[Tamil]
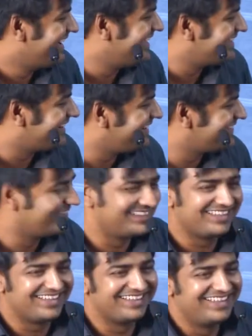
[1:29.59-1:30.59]
அதனால்
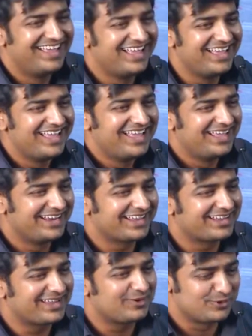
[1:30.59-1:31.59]
வந்து
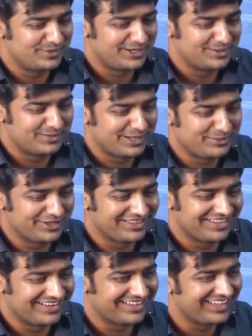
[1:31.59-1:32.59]
லைட்டாக அவர் மேலேயும் பயமாக
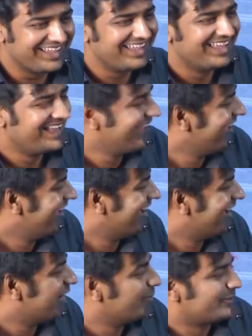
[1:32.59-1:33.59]
தான் இருக்குது
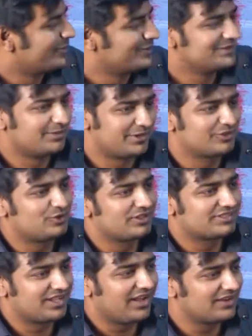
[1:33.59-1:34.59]
அப்புறம் இந்த படத்தோட
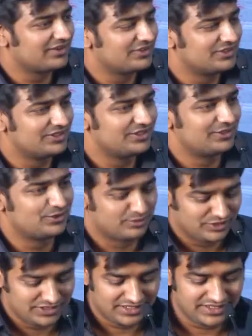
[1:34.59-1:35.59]
சாங் வந்து ரொம்ப
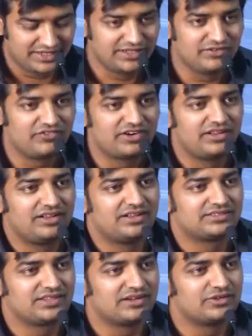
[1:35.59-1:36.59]
அந்த எவ்வனா
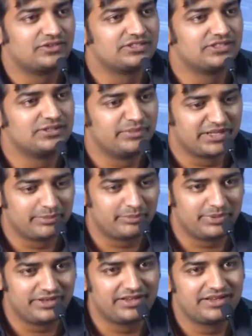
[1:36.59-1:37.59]
சாங் வந்து
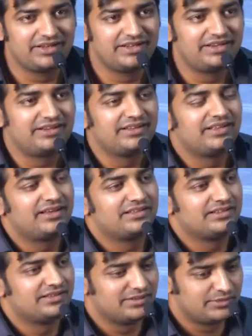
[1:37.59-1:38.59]
மிகப்பெரிய ஹிட்டு அது
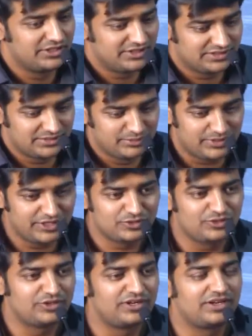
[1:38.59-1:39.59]
எப்படி சிம்பிளாக
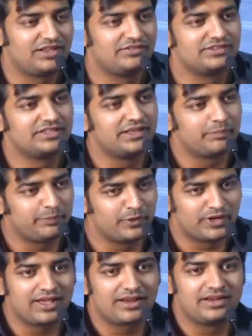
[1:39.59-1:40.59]
சொன்னோன்னா நான் வந்து எப்போ
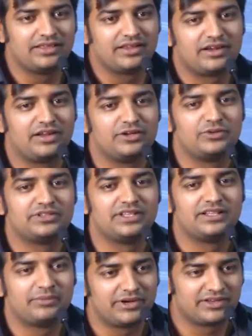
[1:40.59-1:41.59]
காரில் ஏறினாலும் வந்து
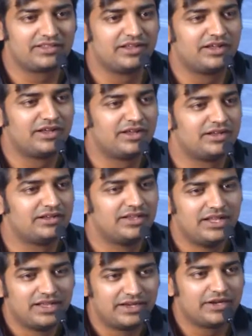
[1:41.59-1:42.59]
அந்த பாட்டு தான்
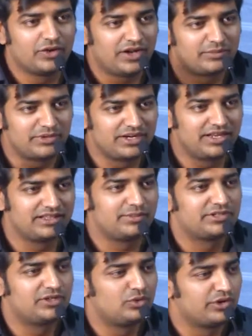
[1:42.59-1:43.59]
ரேடியோ ஆன் பண்ணாலே அந்த
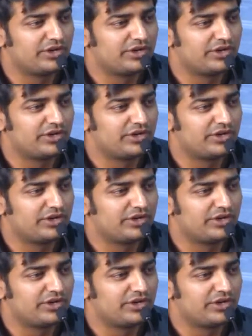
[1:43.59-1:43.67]
பாட்டு தான்